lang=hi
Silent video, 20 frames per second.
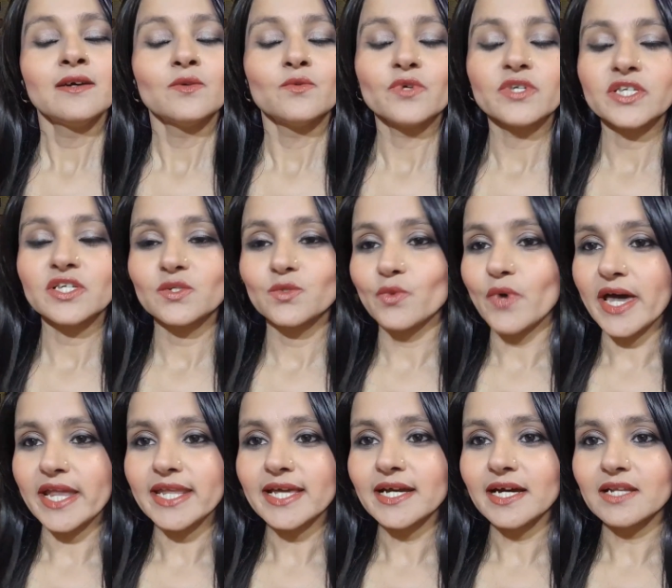विच इज़
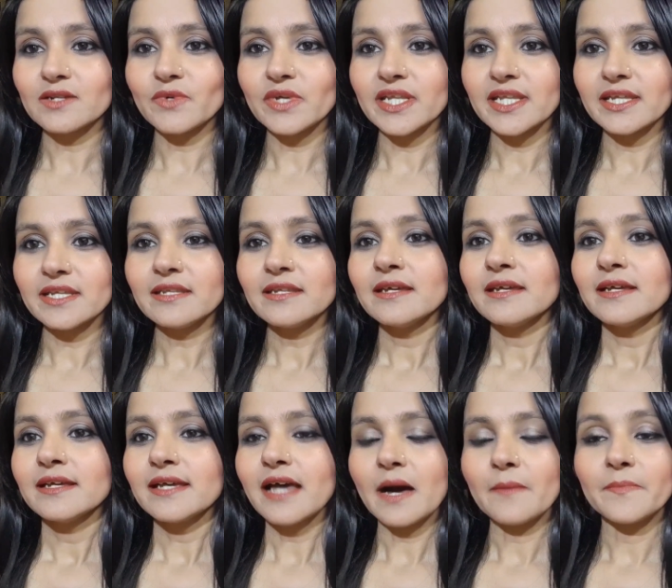वेरी कन्वीनियंट
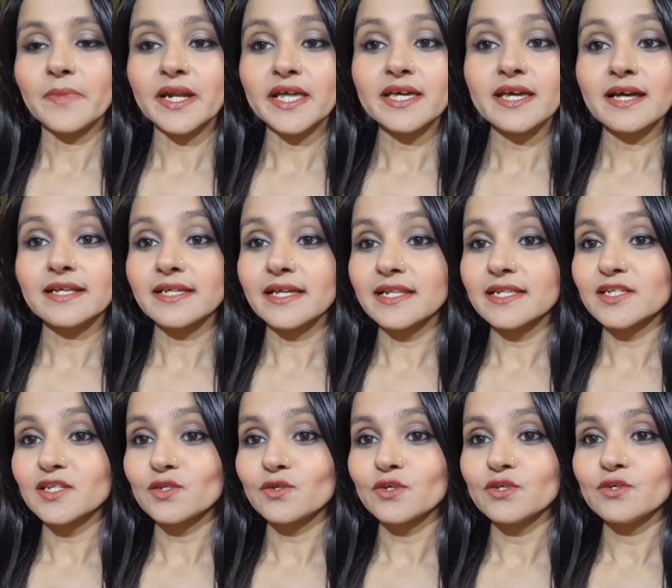आप बड़े ही आसानी
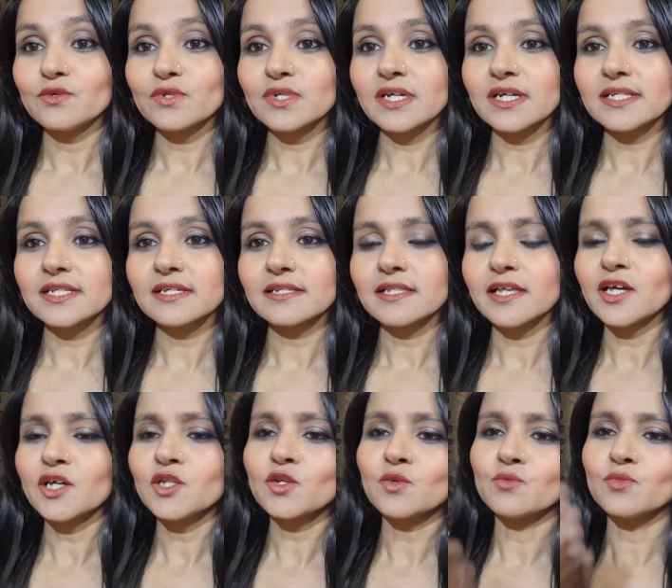से इसको यूज कर सकते
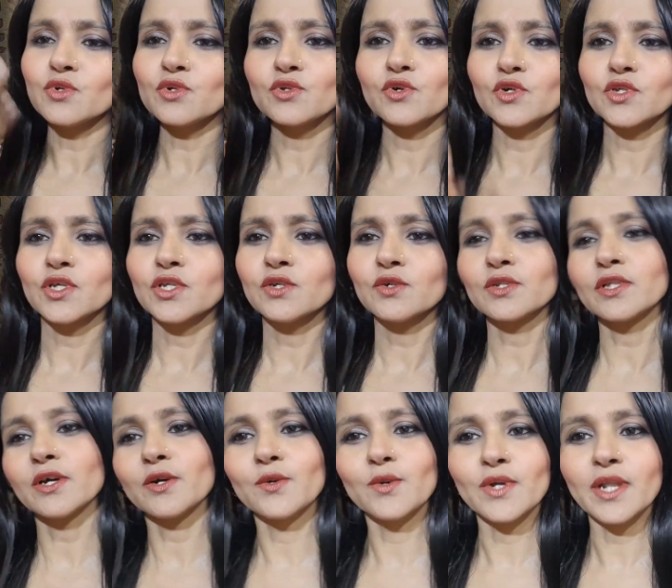हैं तो मुंह धोते
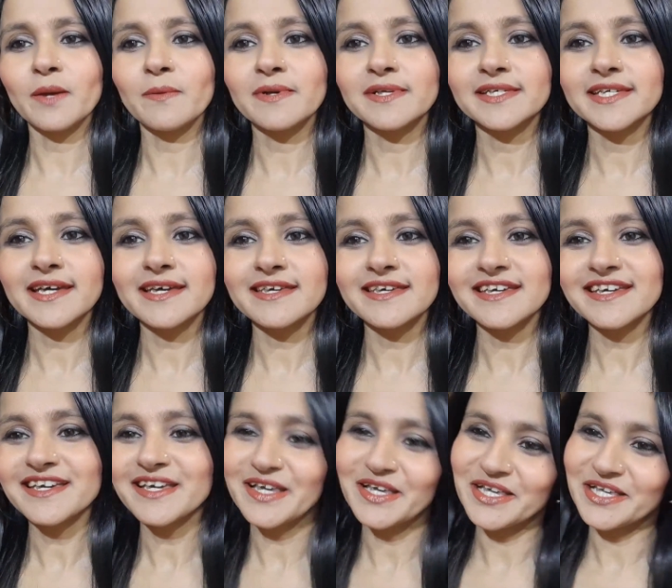धोते गोरे बन
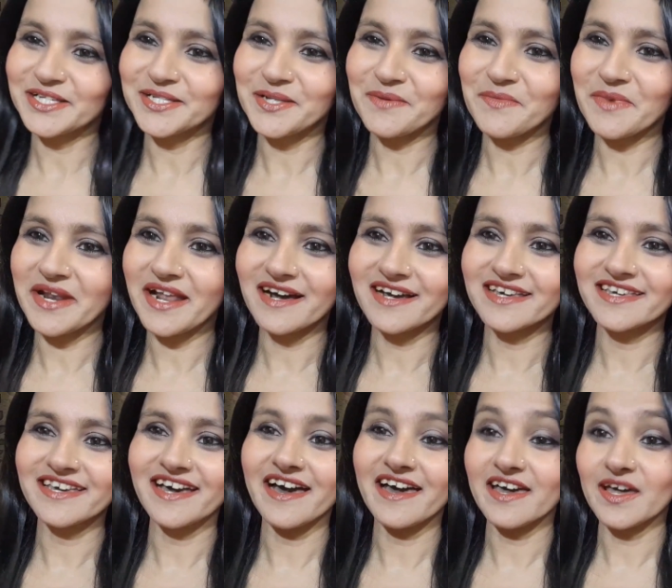जाइए किसने मना
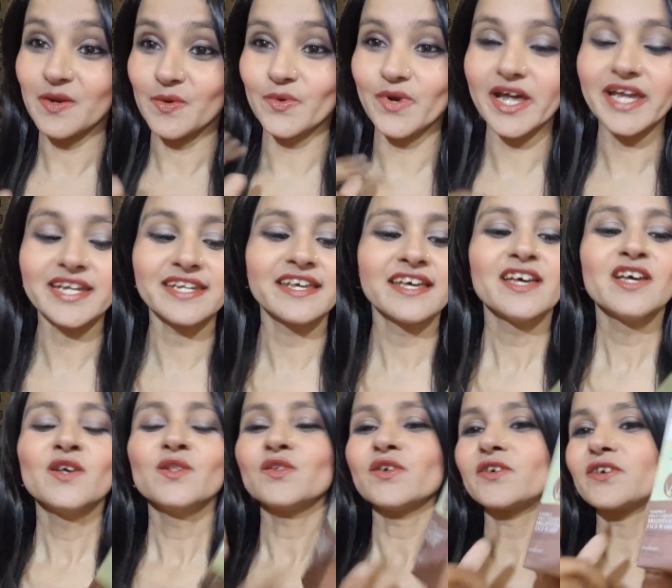किया है राइट
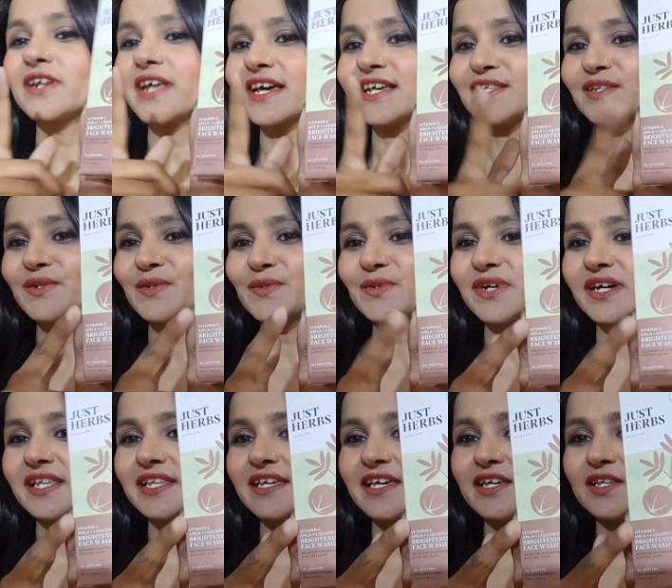तो ट्राई जरूर
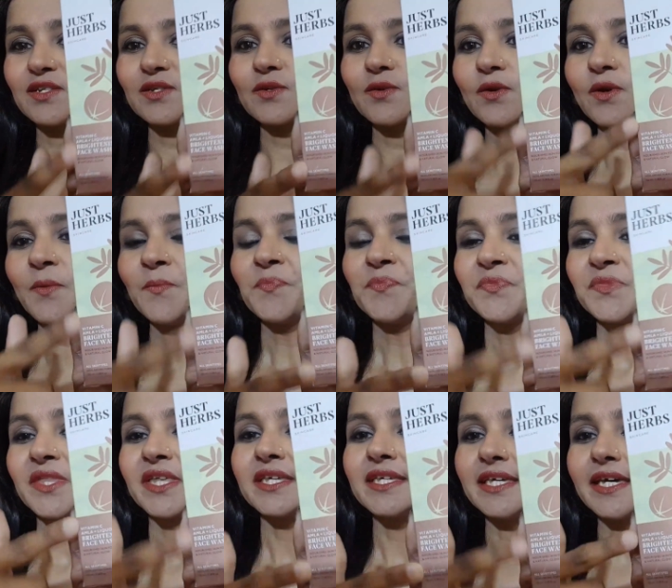करिए इसको
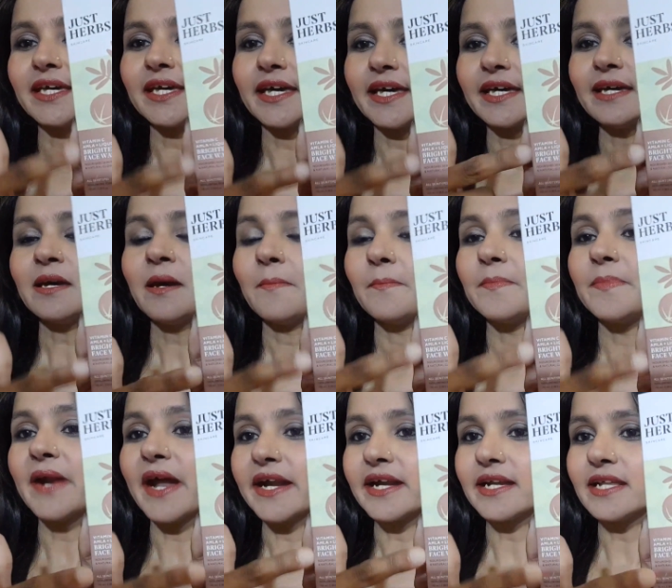ये है
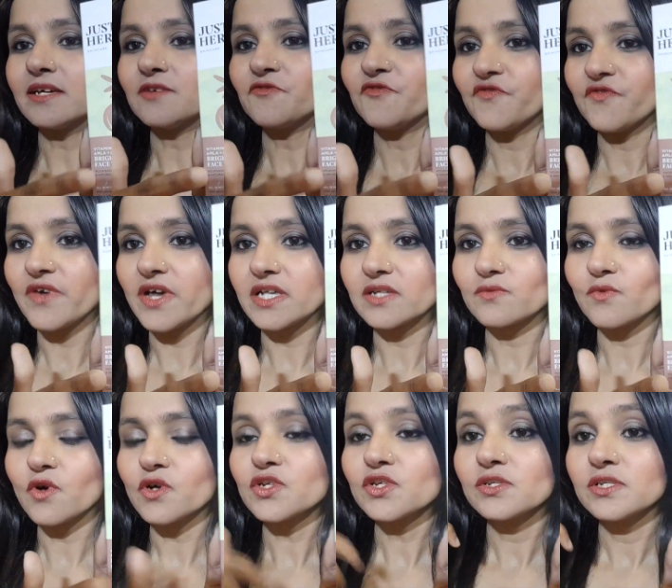ब्राइटनिंग फेस
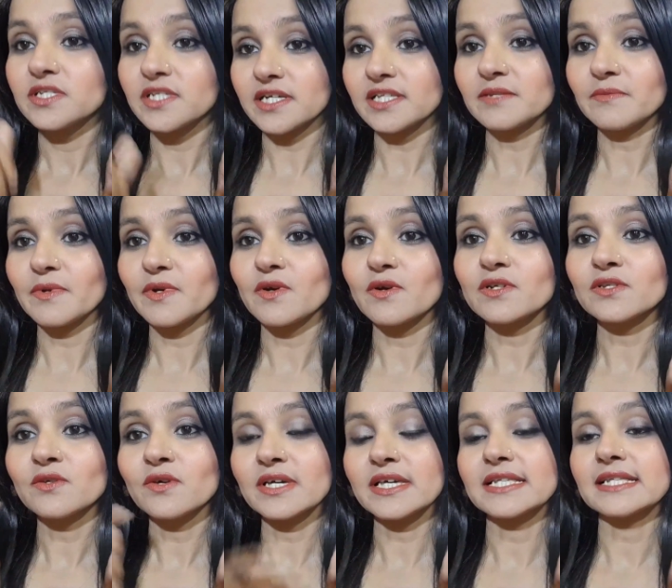वॉश जस्ट बिकॉज
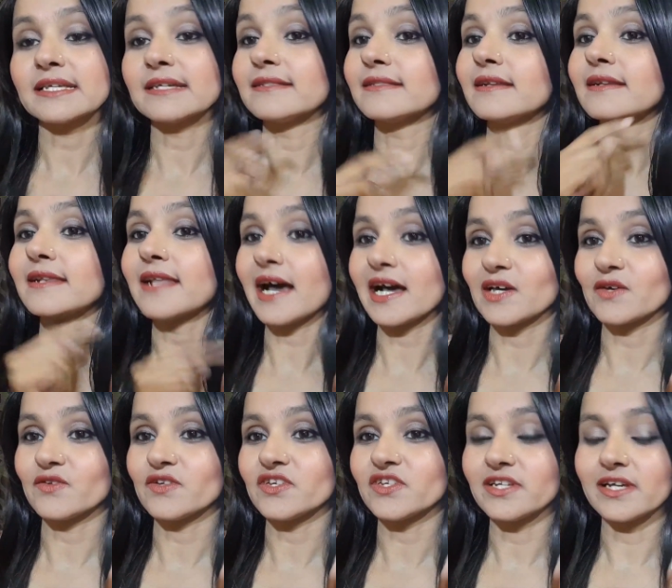क्योंकि इसके अंदर
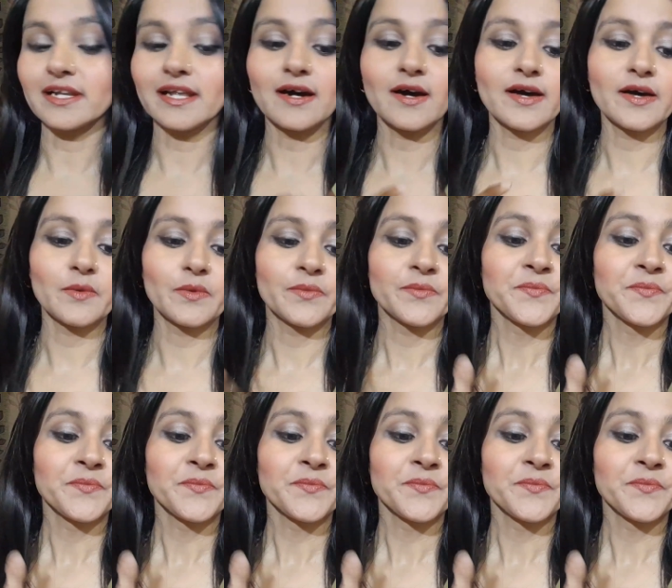लैकेडिश डाला है